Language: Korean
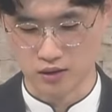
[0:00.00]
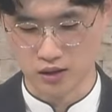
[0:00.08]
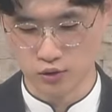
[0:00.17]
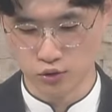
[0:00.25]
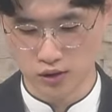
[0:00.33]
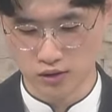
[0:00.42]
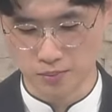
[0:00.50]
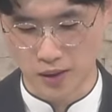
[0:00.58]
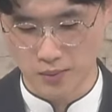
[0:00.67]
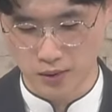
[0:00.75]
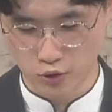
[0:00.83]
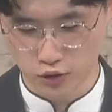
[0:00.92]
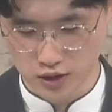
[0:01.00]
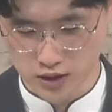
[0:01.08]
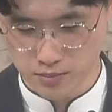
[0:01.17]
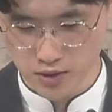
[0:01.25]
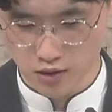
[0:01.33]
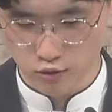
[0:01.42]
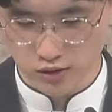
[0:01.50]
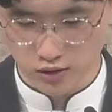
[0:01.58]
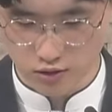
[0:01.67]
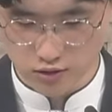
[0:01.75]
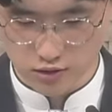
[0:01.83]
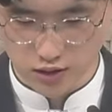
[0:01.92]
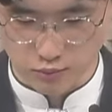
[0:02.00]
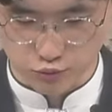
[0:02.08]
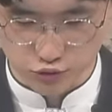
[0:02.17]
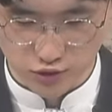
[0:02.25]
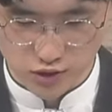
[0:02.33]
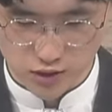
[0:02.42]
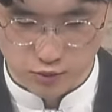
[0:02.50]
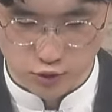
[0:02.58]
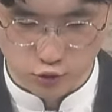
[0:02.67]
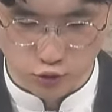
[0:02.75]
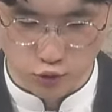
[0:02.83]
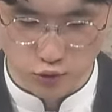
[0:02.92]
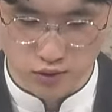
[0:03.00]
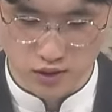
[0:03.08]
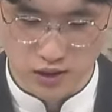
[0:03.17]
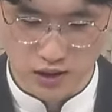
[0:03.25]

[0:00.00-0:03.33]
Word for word: 계속해서 바벨론의 침략과 성전의 무너짐을 두고